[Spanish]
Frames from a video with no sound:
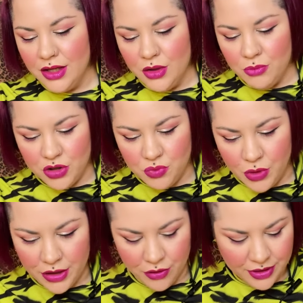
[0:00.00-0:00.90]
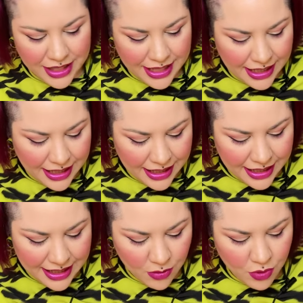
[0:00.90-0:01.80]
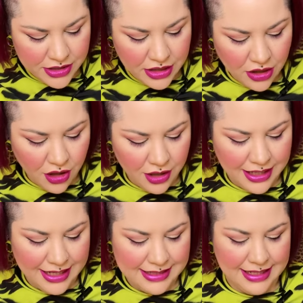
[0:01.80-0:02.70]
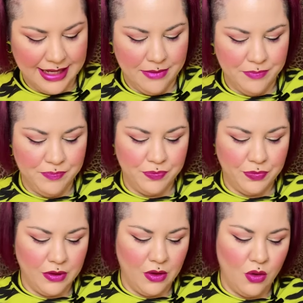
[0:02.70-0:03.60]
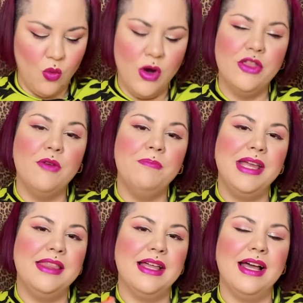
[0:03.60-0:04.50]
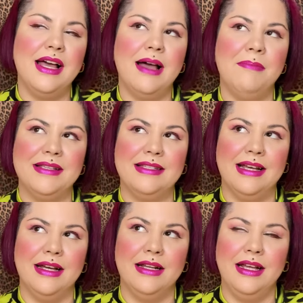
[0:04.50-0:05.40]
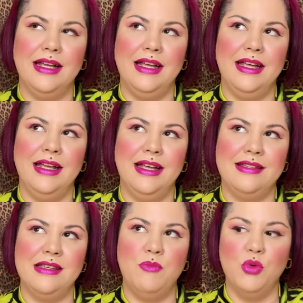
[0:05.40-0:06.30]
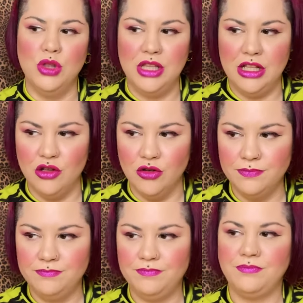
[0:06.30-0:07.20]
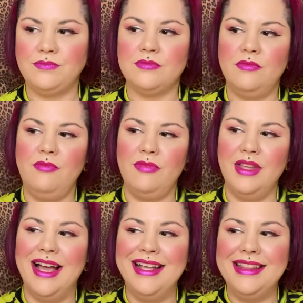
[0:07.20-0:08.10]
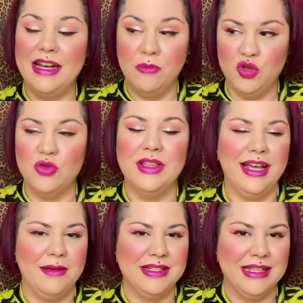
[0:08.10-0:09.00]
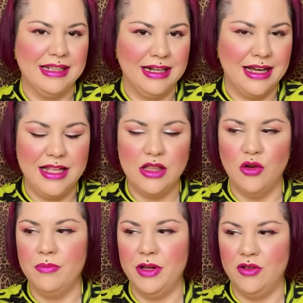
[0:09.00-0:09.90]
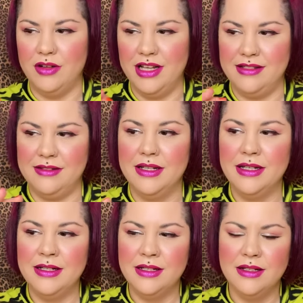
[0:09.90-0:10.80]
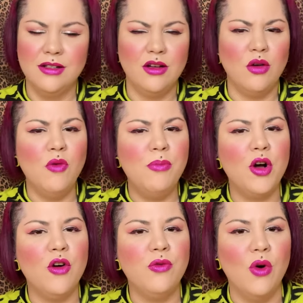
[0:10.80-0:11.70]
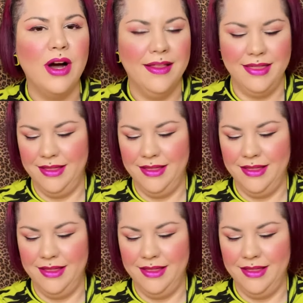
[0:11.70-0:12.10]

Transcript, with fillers: Pues bueno, eh, la cuestión es que cuando empieza a pasar eh, ese puntito, ahí tenemos un deje más atalcadito, pero es como un poco fugaz.